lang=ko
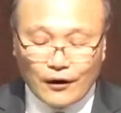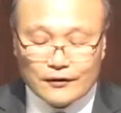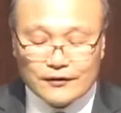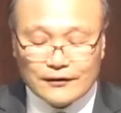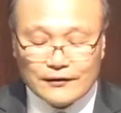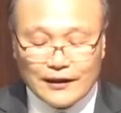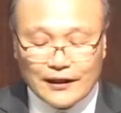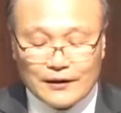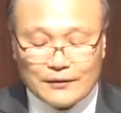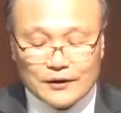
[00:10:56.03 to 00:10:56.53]

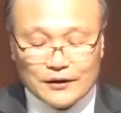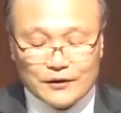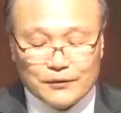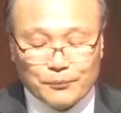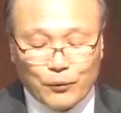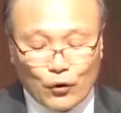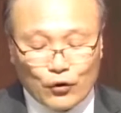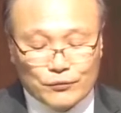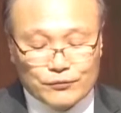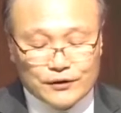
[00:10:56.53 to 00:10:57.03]
어떤
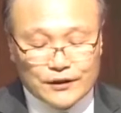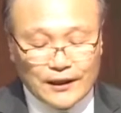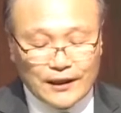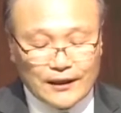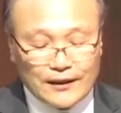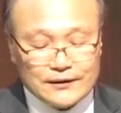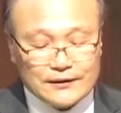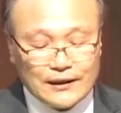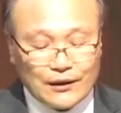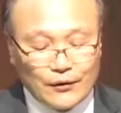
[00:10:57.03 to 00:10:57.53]
사람은 복음
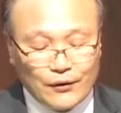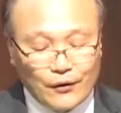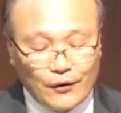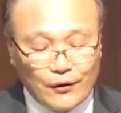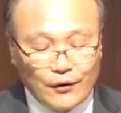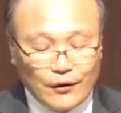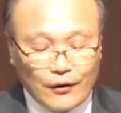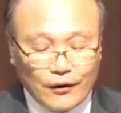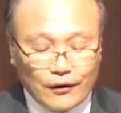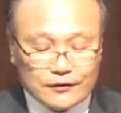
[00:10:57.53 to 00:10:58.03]
전하는
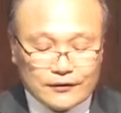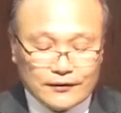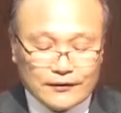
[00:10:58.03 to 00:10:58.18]
자로